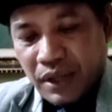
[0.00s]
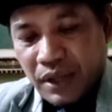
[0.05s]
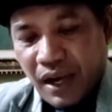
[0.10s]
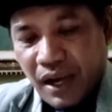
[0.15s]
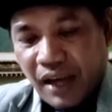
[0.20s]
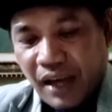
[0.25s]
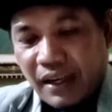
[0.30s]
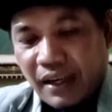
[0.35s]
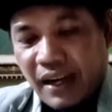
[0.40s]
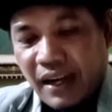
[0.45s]

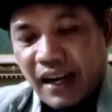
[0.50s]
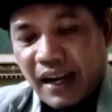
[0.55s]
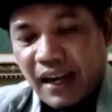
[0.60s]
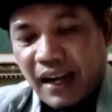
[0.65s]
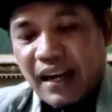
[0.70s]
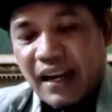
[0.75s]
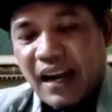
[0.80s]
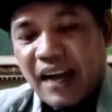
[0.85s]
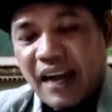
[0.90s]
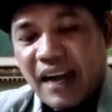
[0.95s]

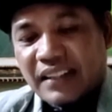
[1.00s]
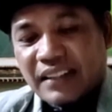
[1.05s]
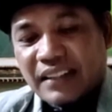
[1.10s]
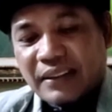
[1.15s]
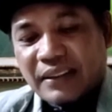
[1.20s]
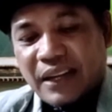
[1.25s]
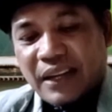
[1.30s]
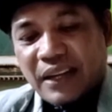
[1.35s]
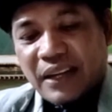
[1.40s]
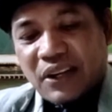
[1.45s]
Raga hanya
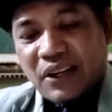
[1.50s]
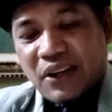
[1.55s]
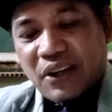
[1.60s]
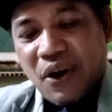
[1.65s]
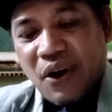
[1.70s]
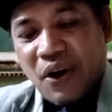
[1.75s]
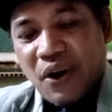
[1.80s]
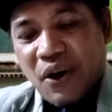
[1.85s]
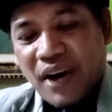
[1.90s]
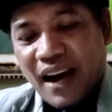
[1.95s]

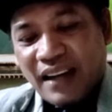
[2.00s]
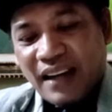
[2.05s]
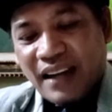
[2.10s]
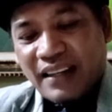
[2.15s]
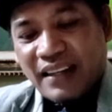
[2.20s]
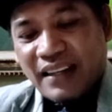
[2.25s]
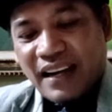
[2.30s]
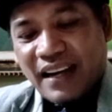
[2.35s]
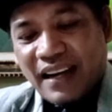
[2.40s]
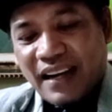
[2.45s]
tengkorak
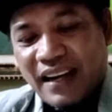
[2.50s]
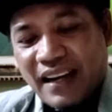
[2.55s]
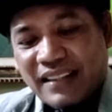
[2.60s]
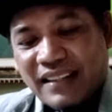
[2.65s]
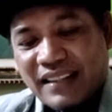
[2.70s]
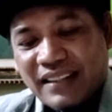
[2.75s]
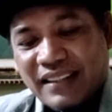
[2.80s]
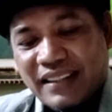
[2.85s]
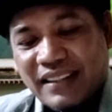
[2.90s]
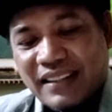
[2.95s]
yang
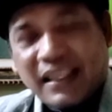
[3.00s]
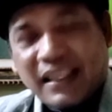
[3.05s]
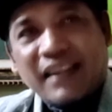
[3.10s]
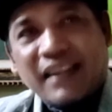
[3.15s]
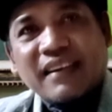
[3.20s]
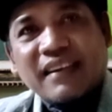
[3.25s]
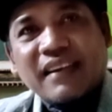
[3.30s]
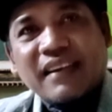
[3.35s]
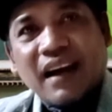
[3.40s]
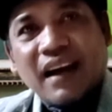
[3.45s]
akan
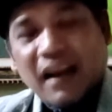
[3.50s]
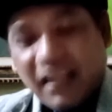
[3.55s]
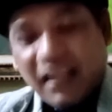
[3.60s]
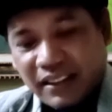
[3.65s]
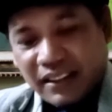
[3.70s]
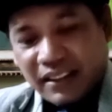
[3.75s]
sirna,